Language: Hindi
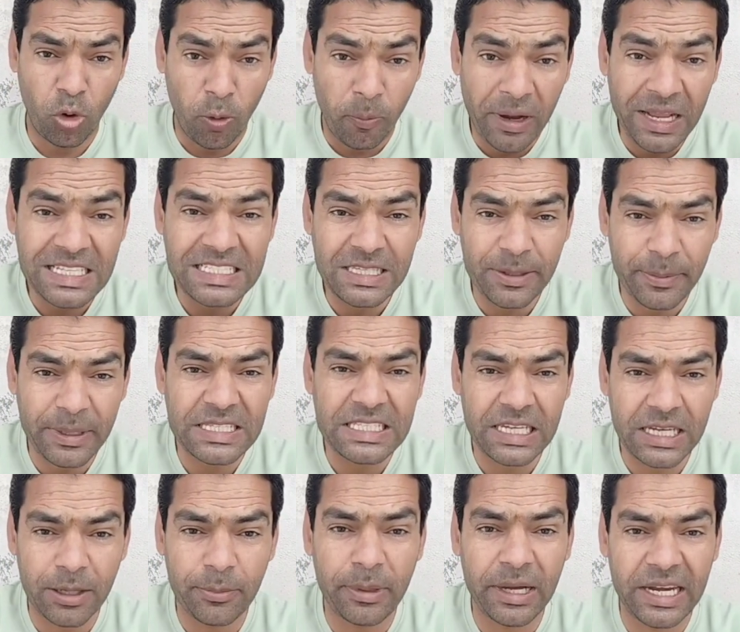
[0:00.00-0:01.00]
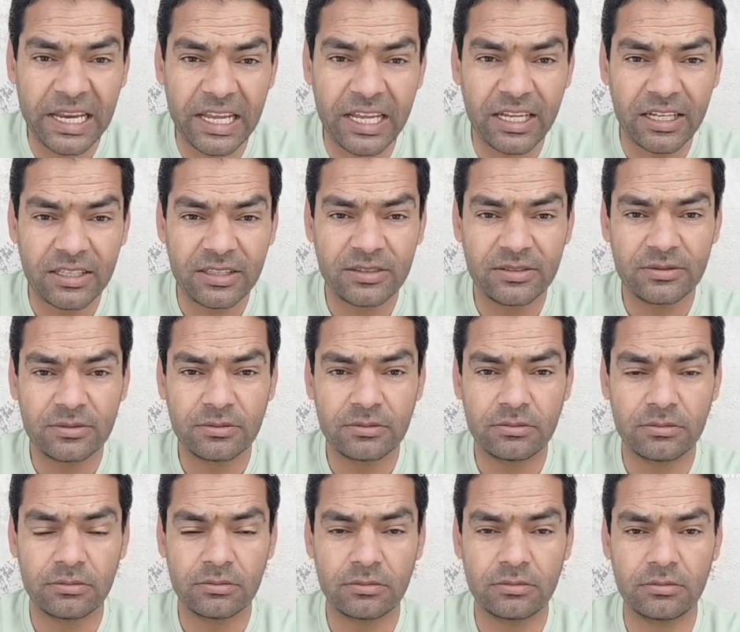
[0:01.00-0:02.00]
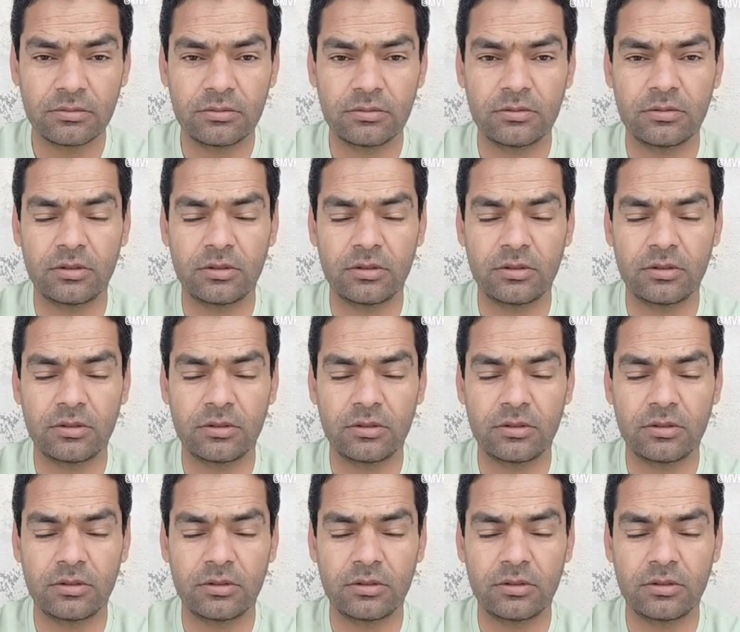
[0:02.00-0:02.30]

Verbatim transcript: मोबाइल से पैसे कमाने हाँ